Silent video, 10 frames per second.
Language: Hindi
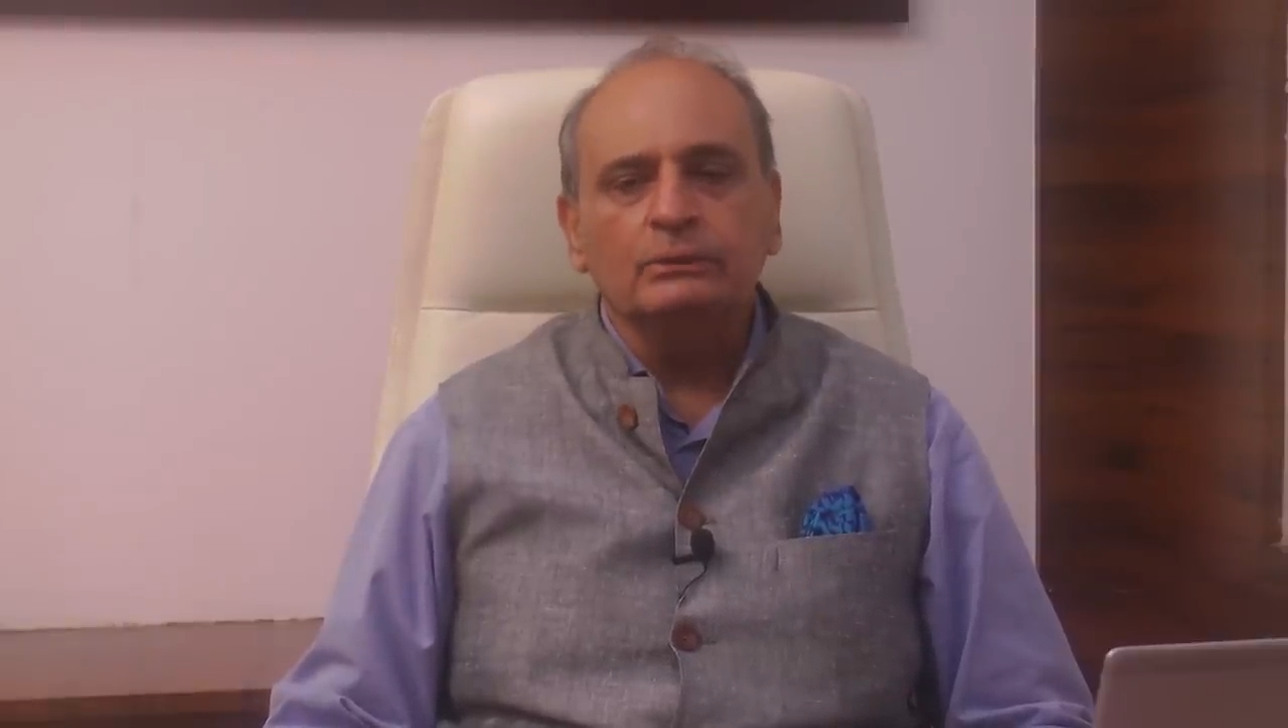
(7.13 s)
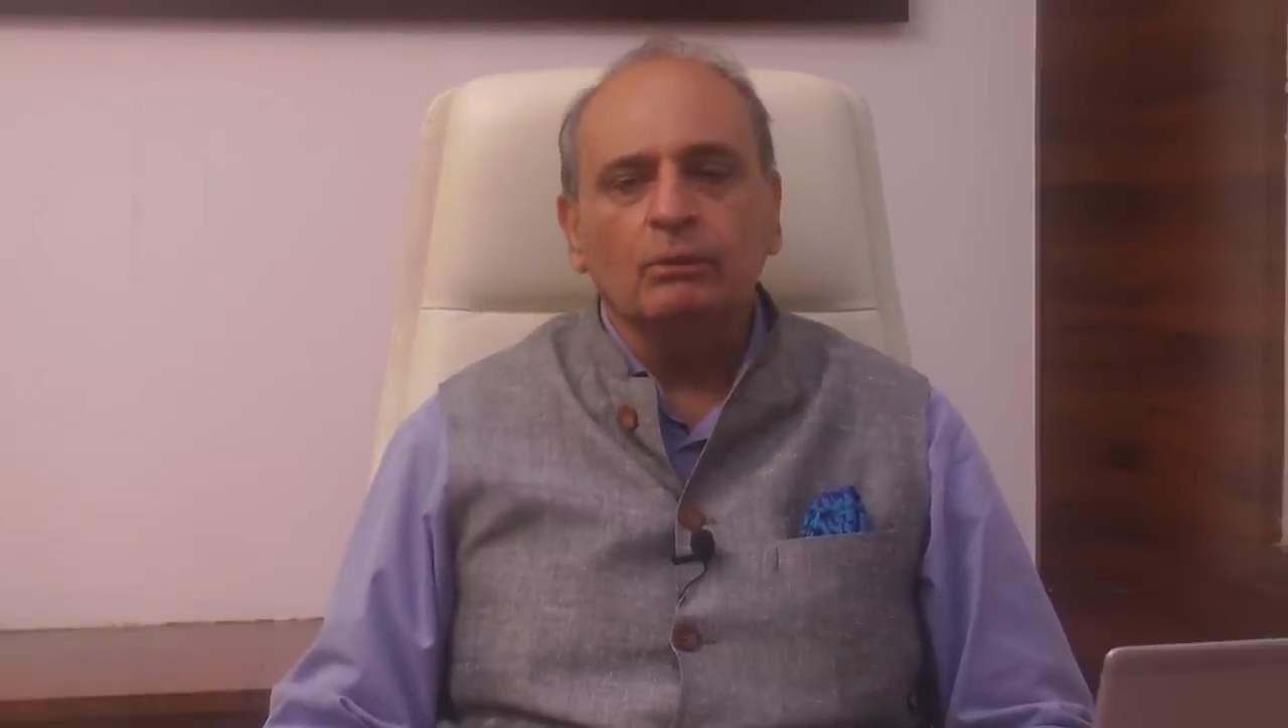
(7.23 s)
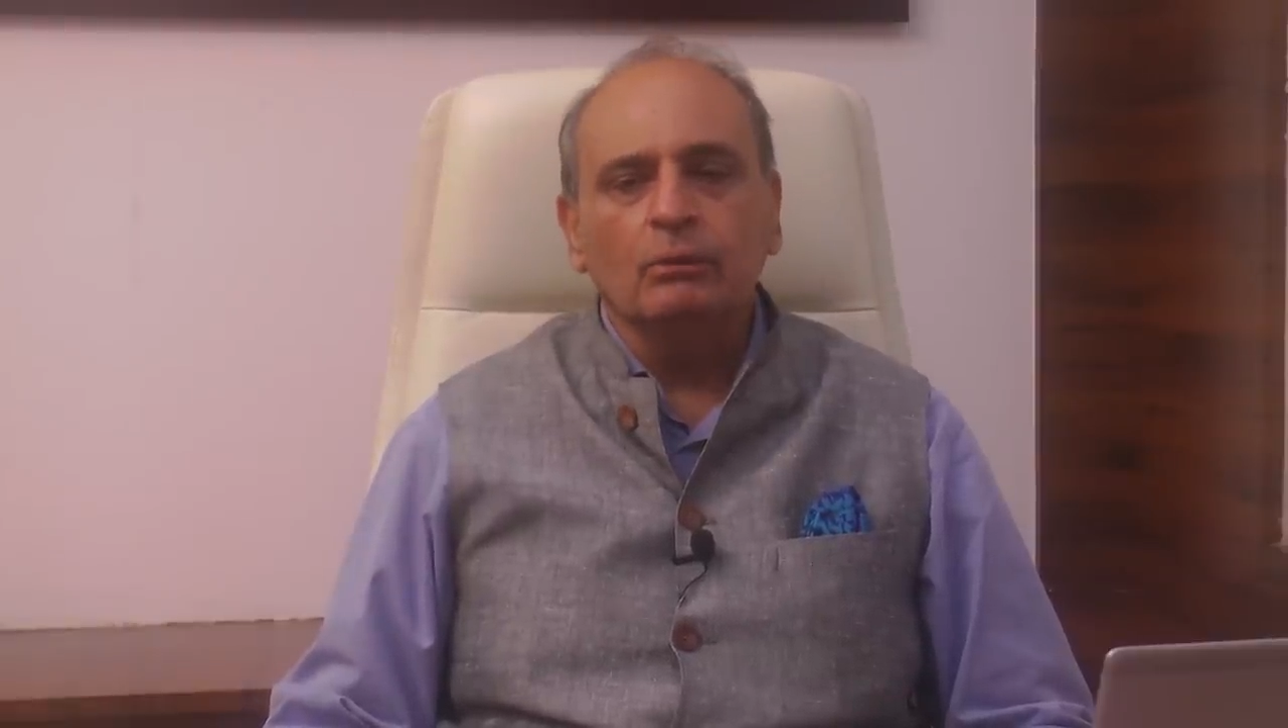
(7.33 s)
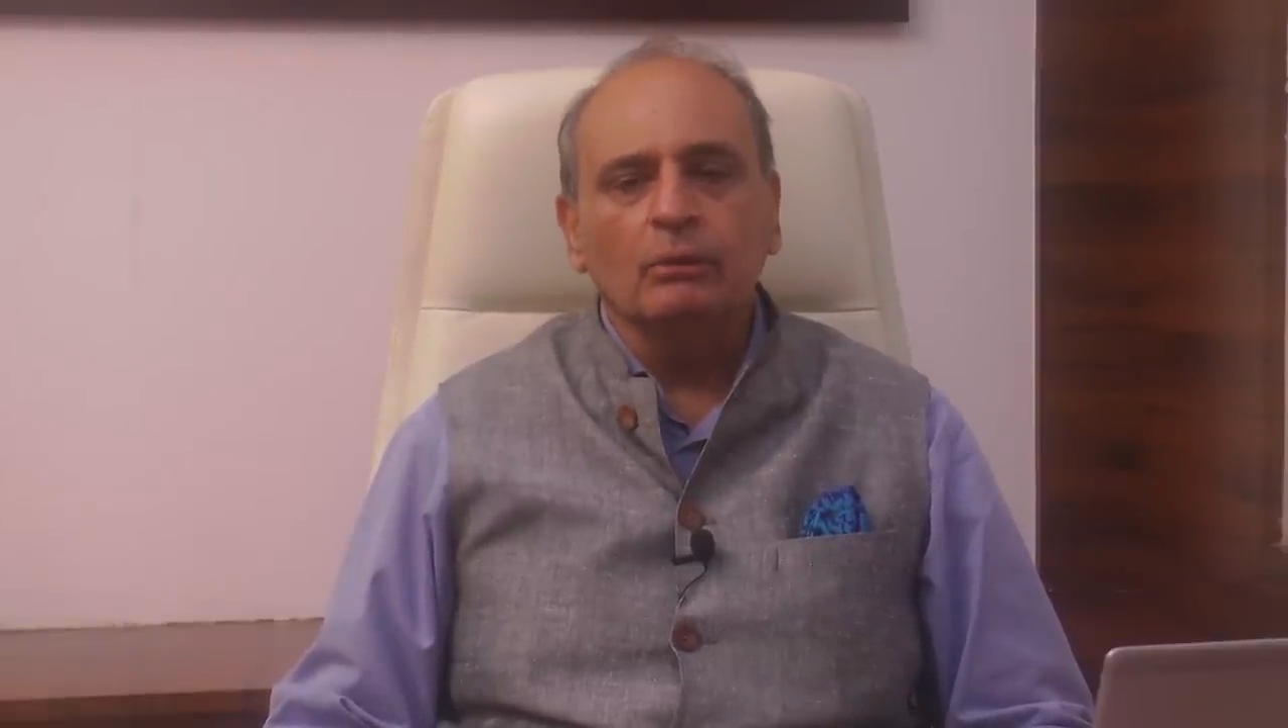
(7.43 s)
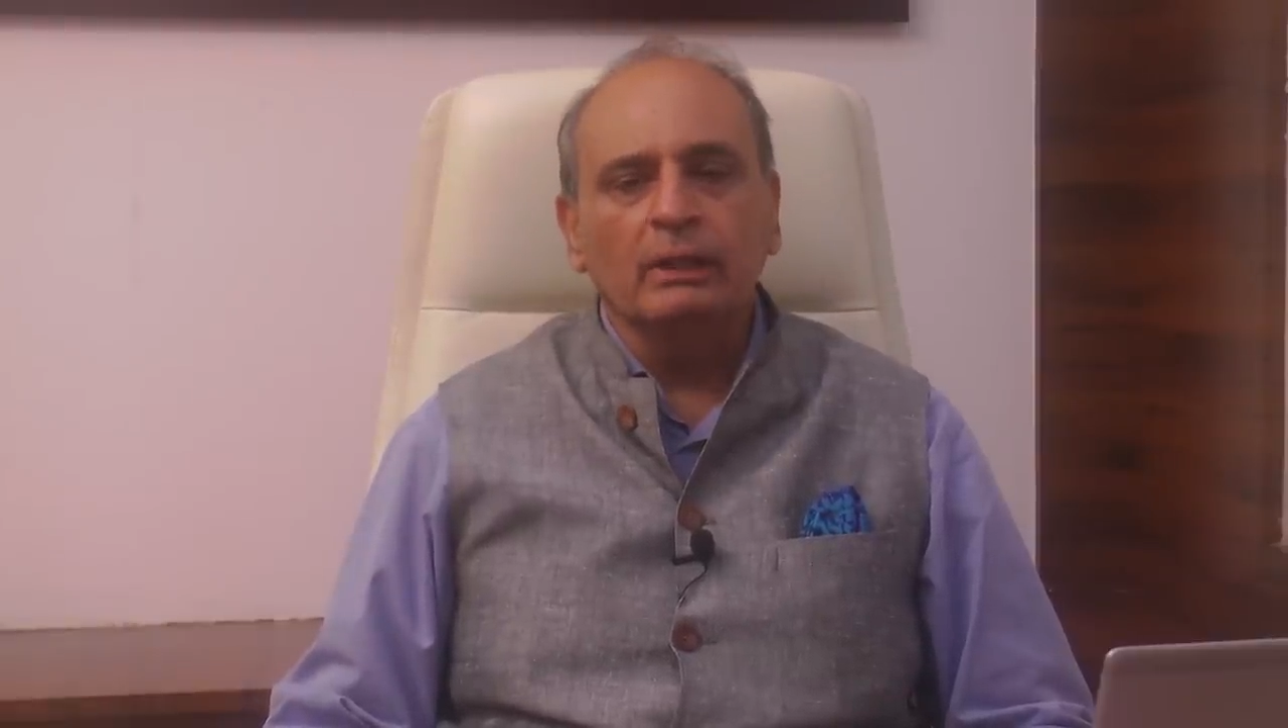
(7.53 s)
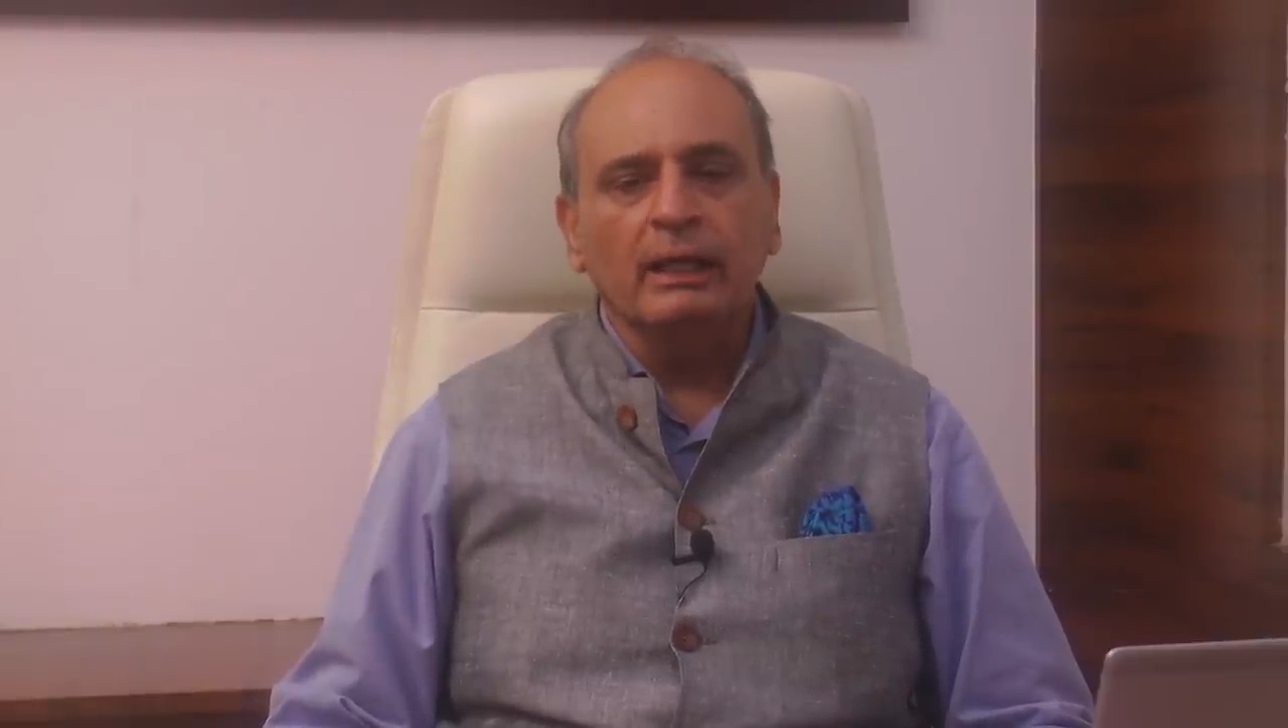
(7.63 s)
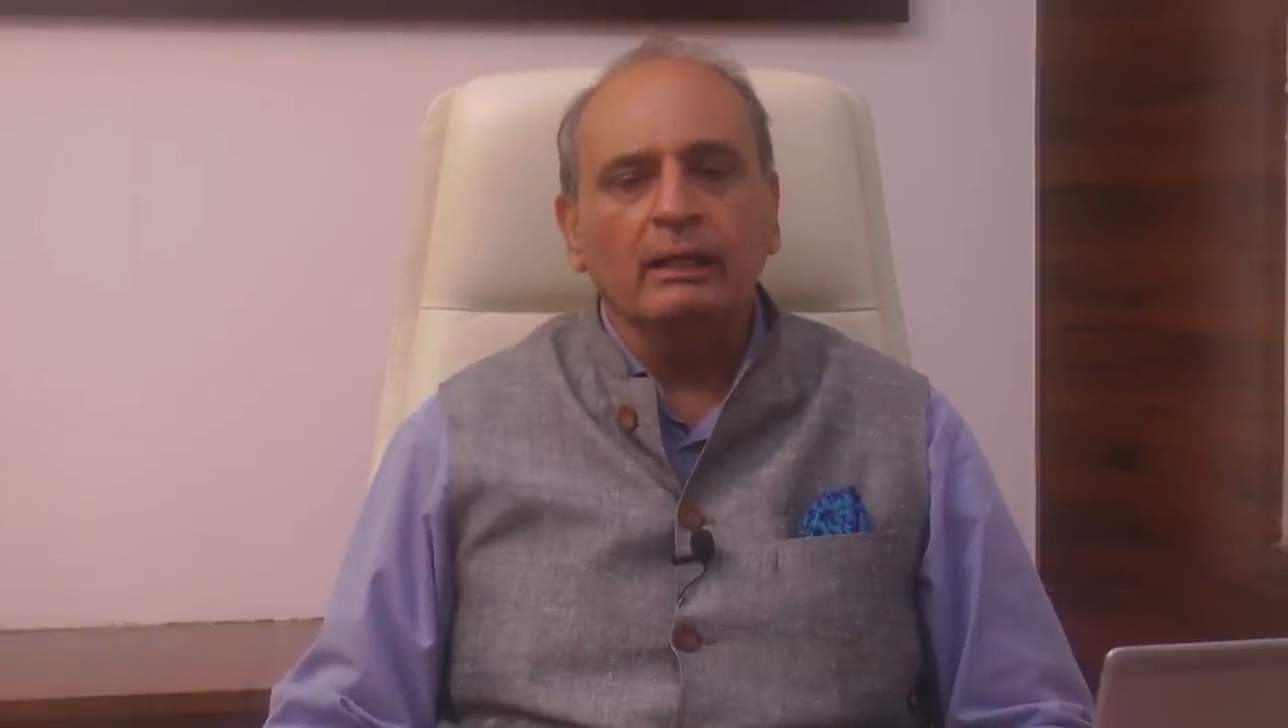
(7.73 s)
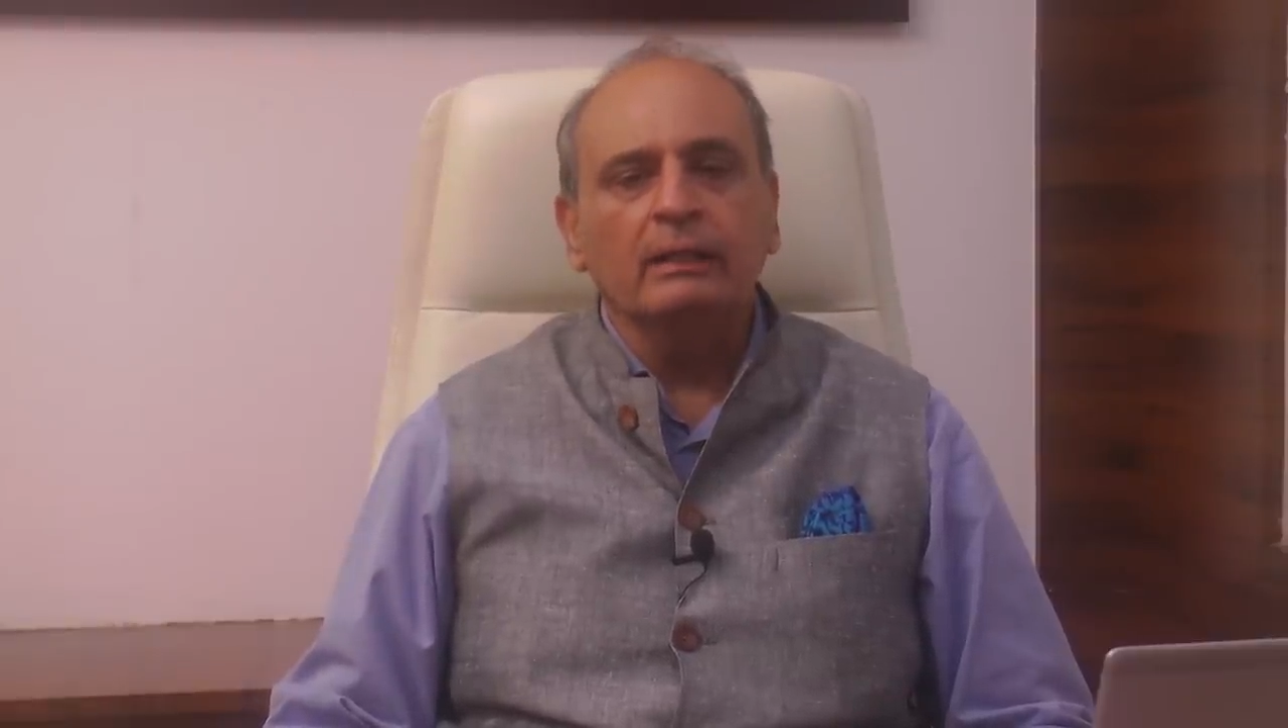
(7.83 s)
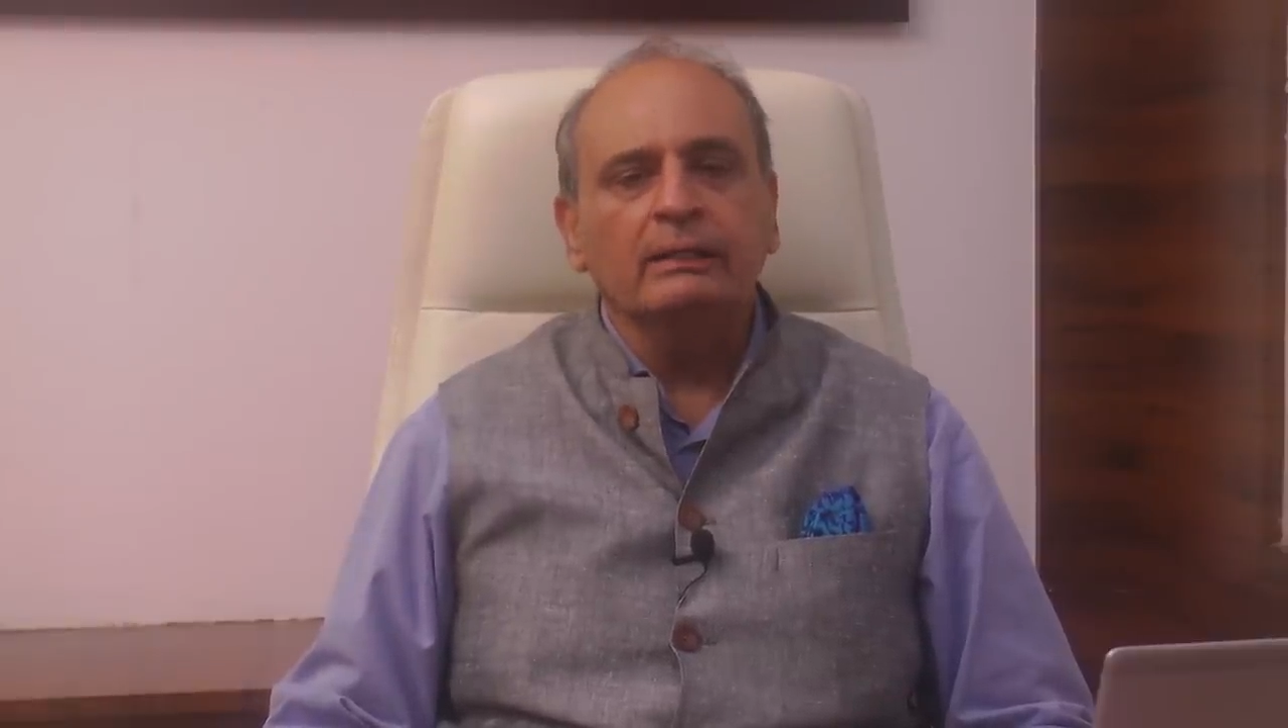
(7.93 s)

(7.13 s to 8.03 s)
जो उन्होंने